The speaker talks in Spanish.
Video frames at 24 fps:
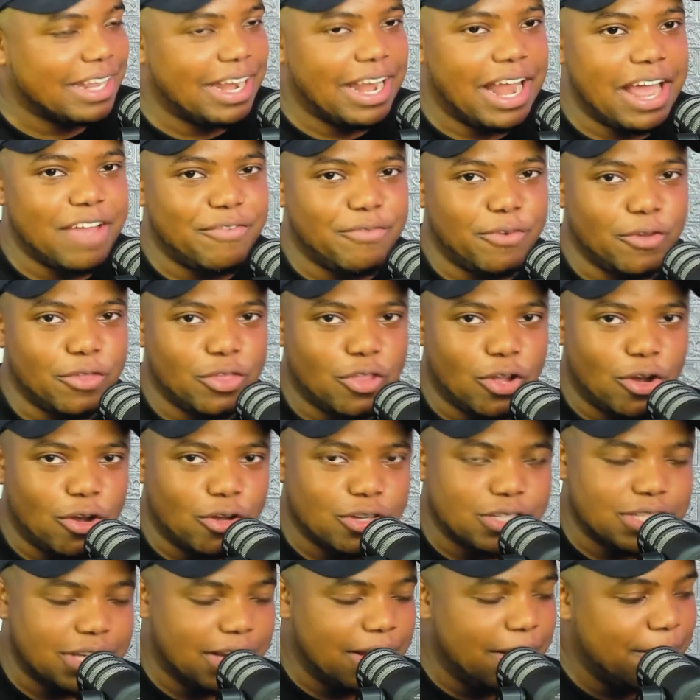el iPhone
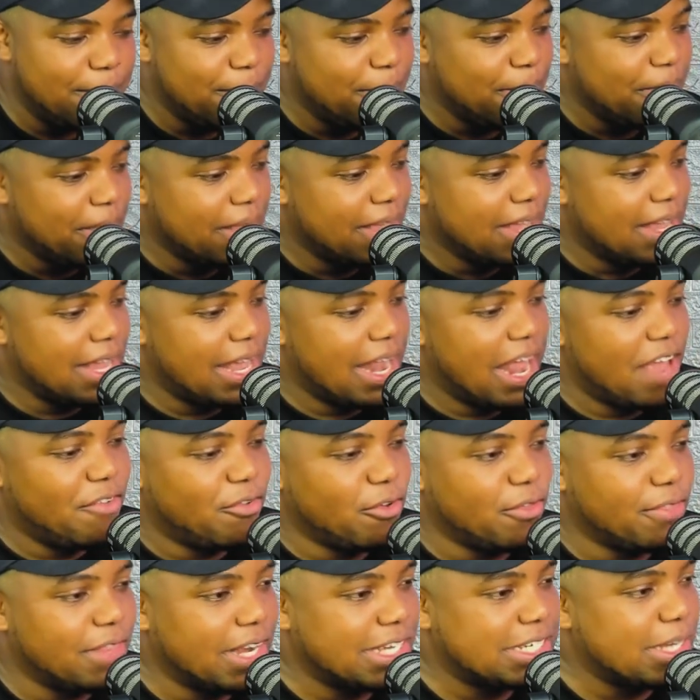12 y el
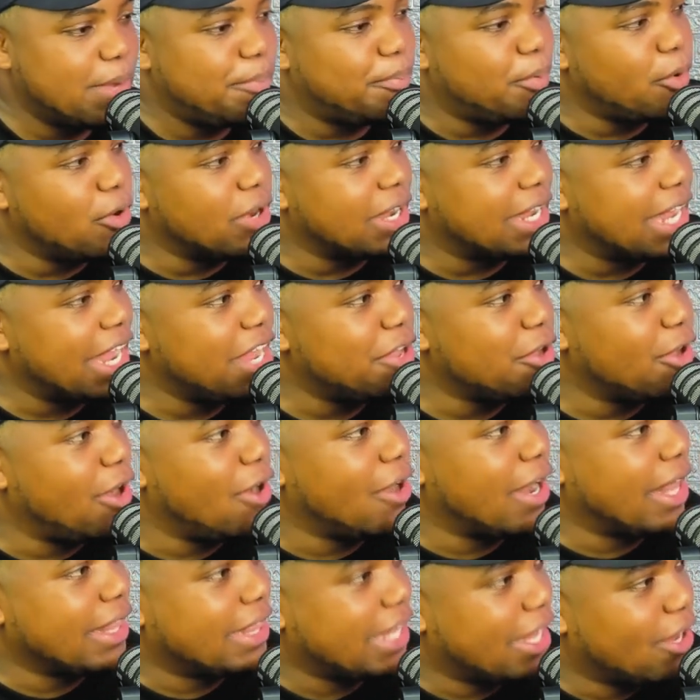iPhone 13? ¿Por qué yo
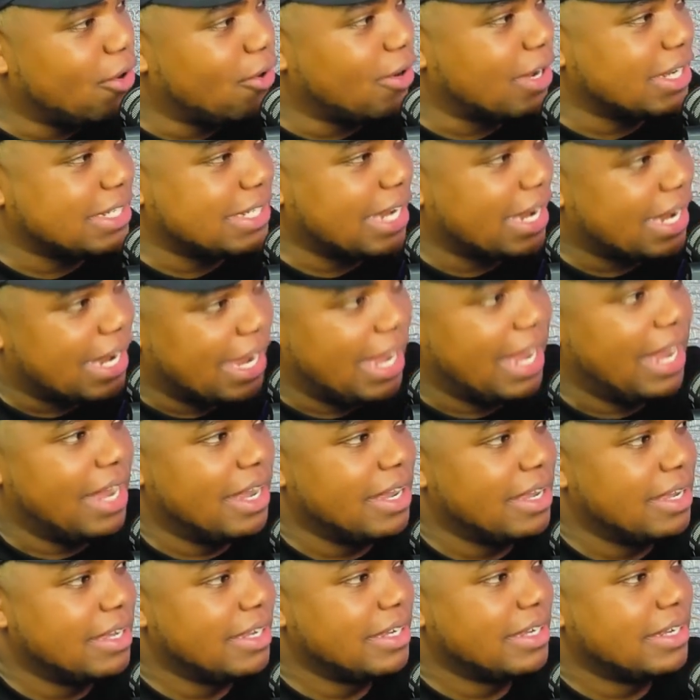ahora tengo que sacar
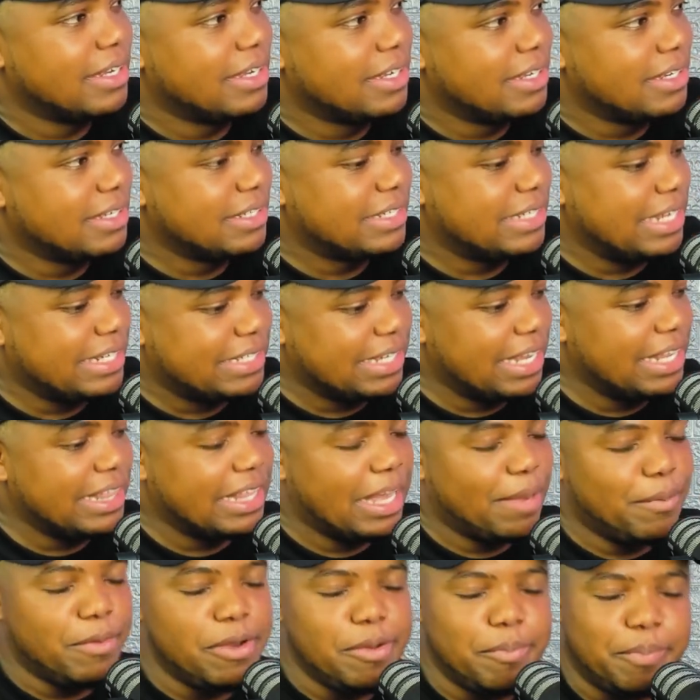
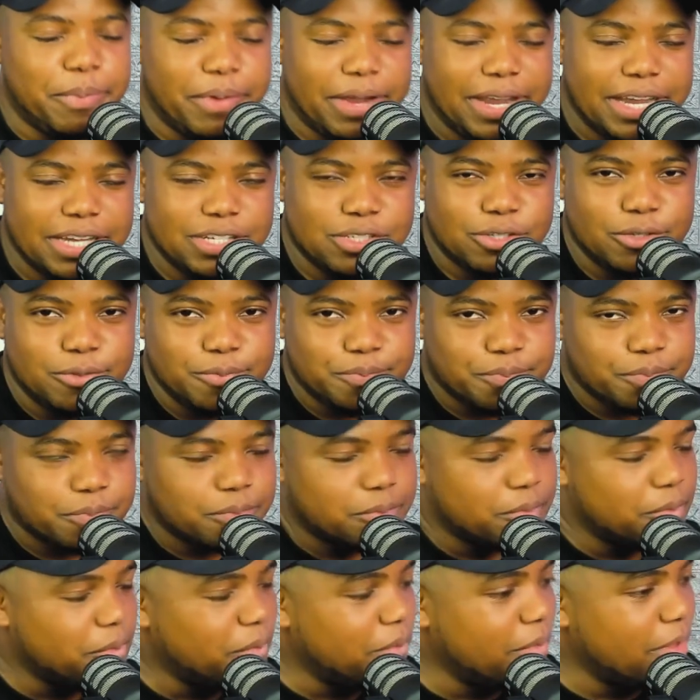60 mil pesos
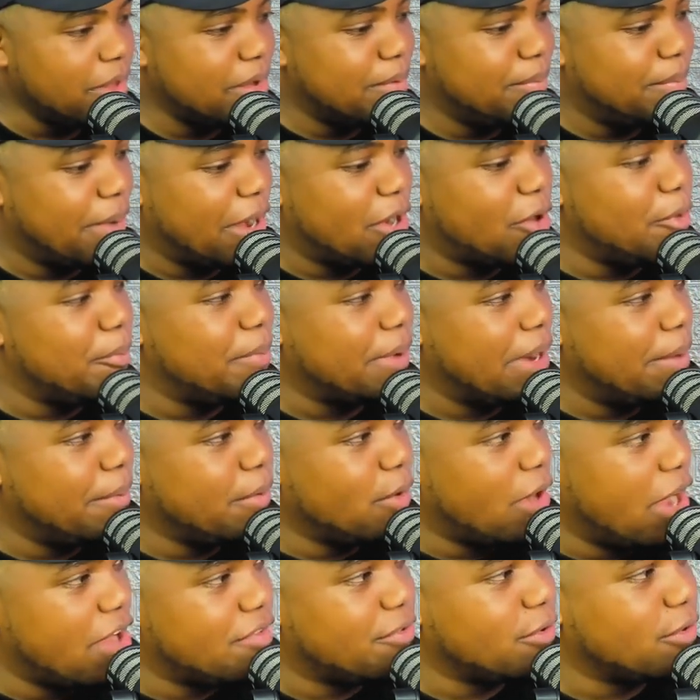para comprarme
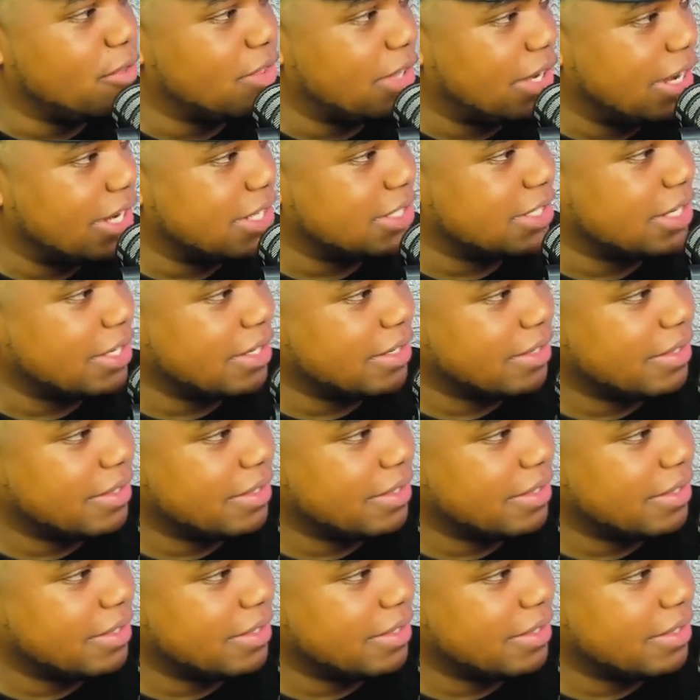un iPhone 13?